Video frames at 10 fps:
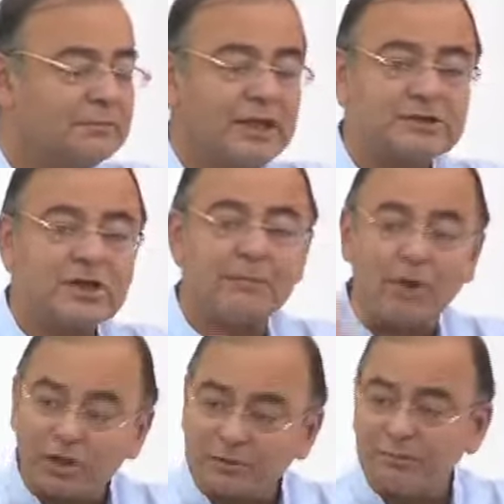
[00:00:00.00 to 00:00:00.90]
देश का
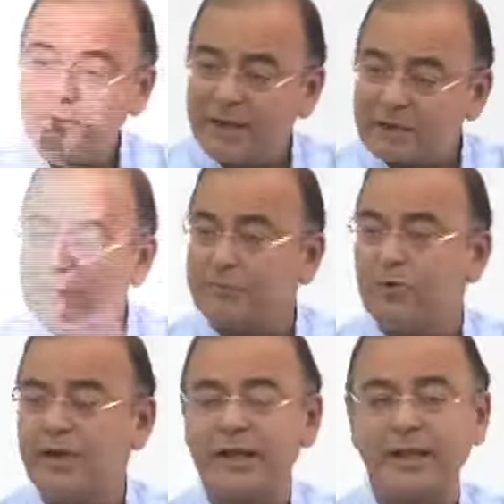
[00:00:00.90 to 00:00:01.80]
बहुत
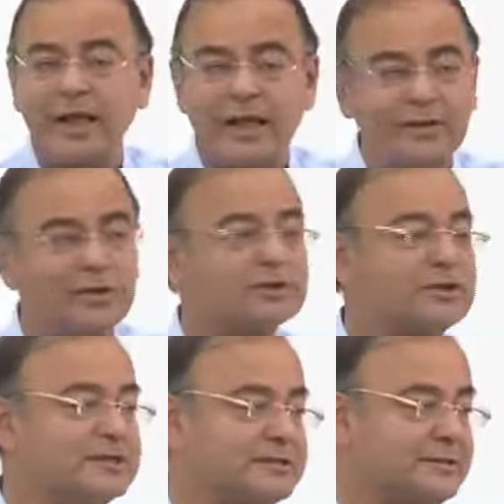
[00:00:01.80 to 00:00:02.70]
महत्वपूर्ण एरिया है
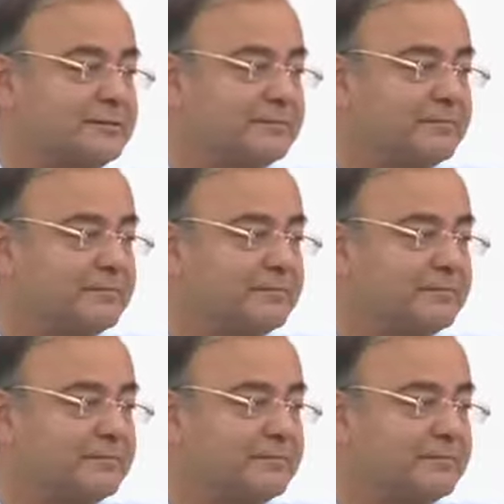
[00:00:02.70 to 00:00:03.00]
नॉर्थ ईस्ट